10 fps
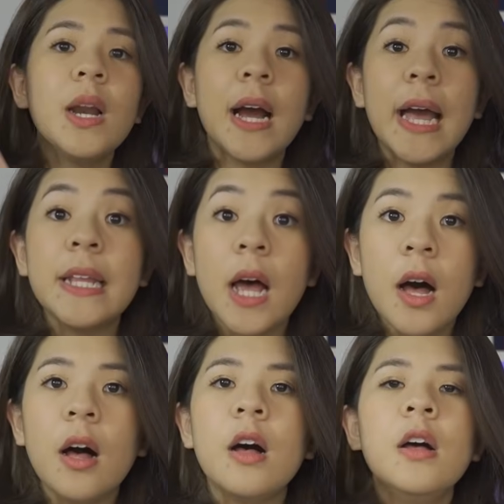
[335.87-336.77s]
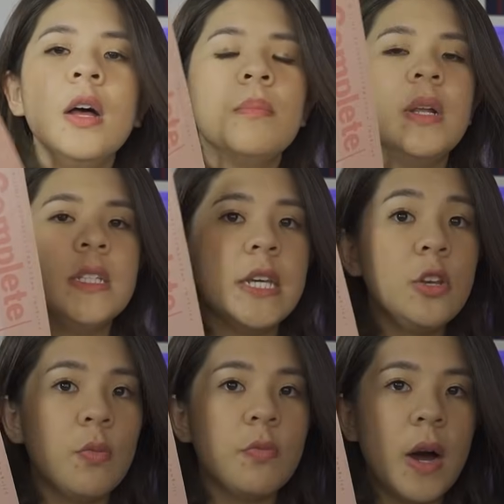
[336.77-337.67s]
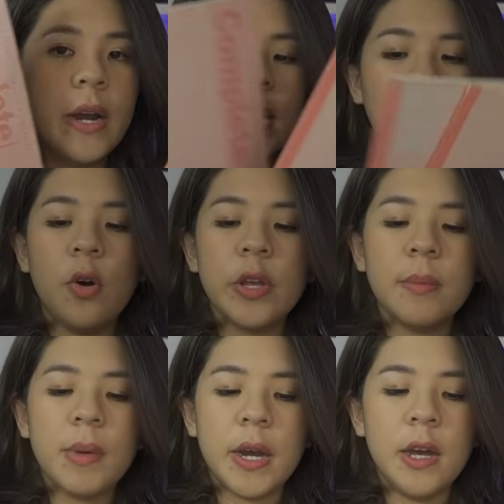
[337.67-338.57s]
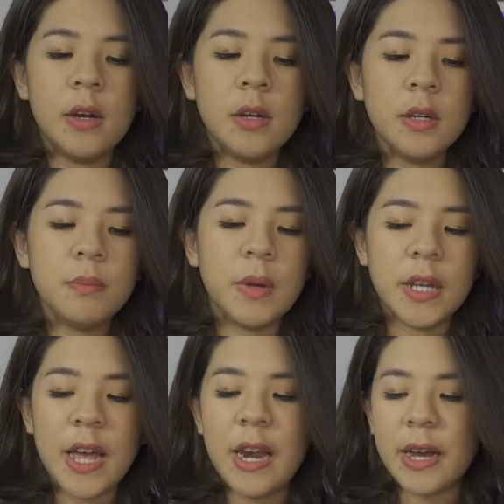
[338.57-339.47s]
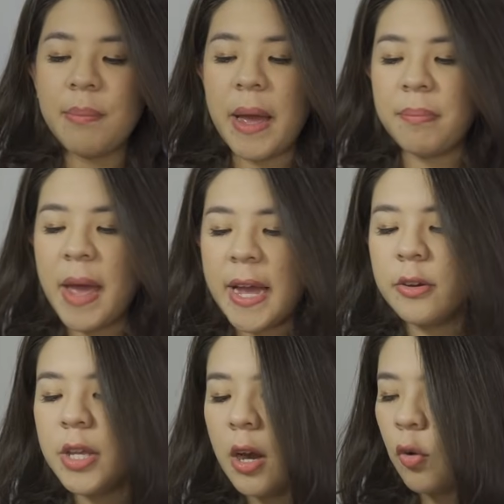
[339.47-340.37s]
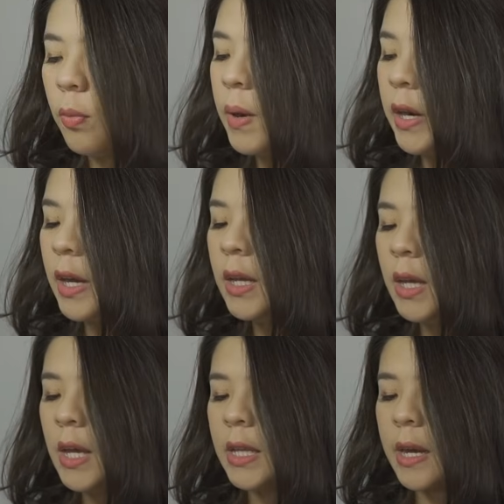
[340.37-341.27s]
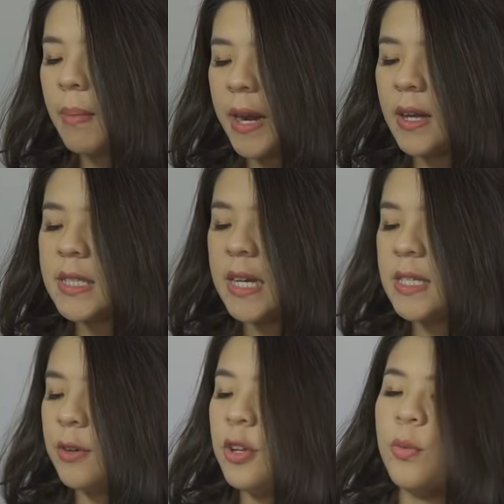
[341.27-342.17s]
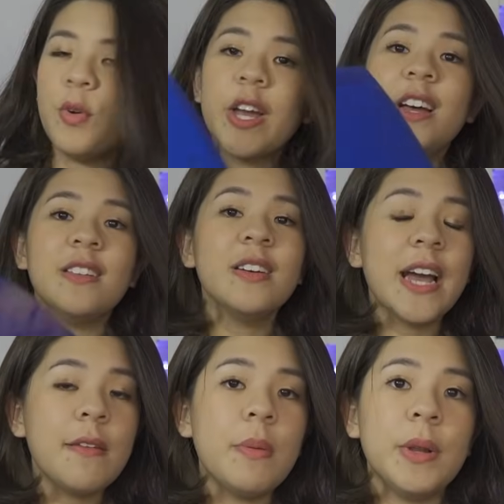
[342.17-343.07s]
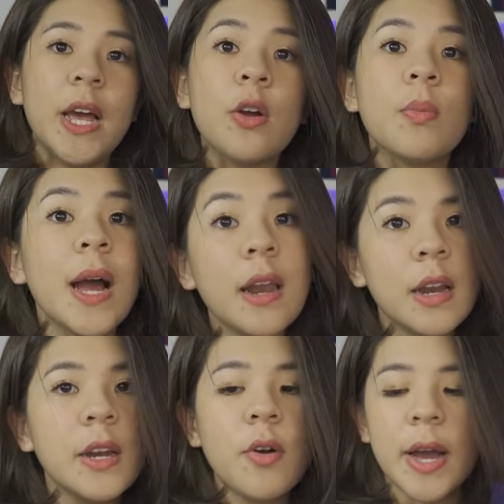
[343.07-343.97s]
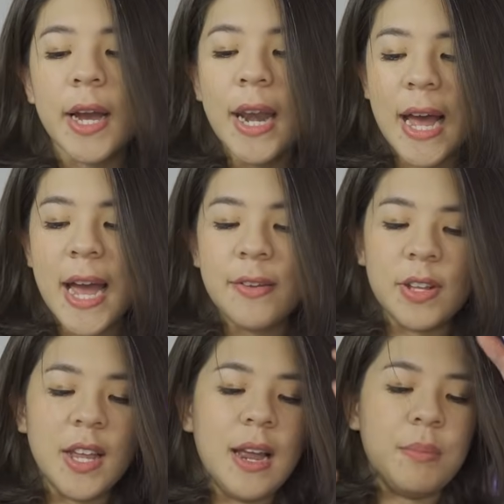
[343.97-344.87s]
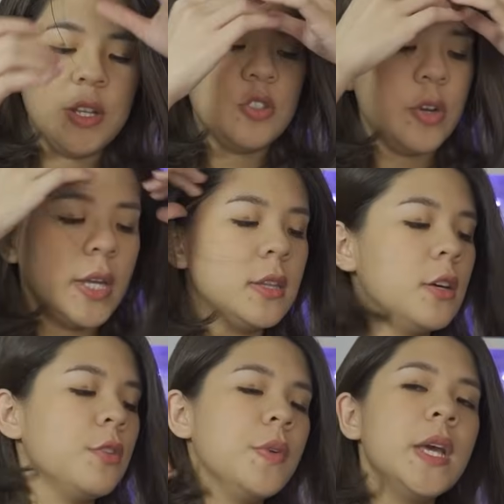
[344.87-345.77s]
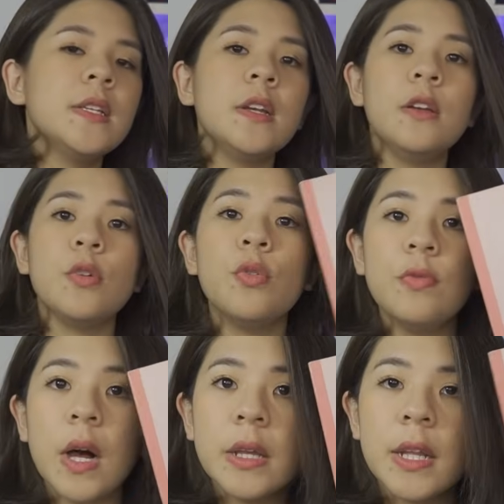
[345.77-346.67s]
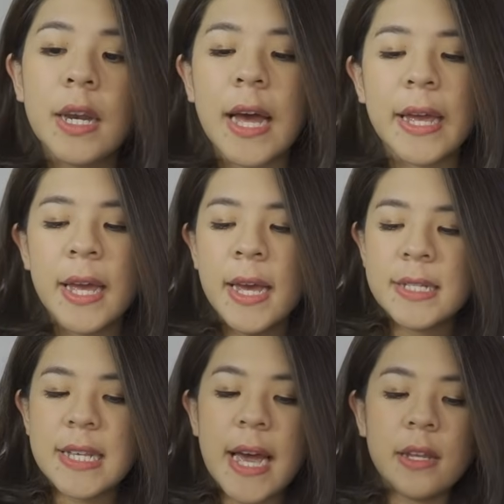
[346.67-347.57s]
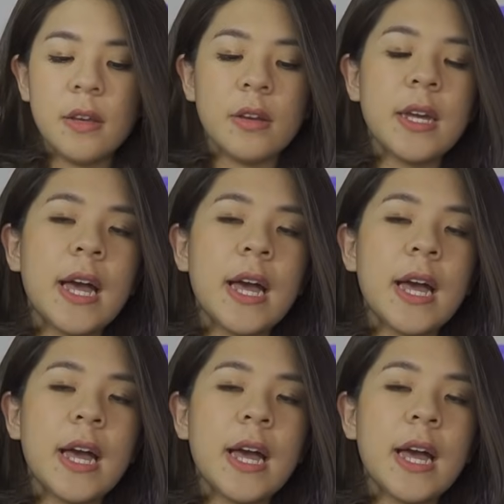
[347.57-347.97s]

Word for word: rất là ngây thơ mình chỉ dùng vở này thôi nhưng mà đến mình thấy là các bạn bè người nhật của mình á thì các bạn nó sẽ sử dụng một cái hình thức khác và mình thấy cũng khá là linh hoạt khá là hay và thế là mình chuyển từ viết viết trên những cuốn vở như thế này sang những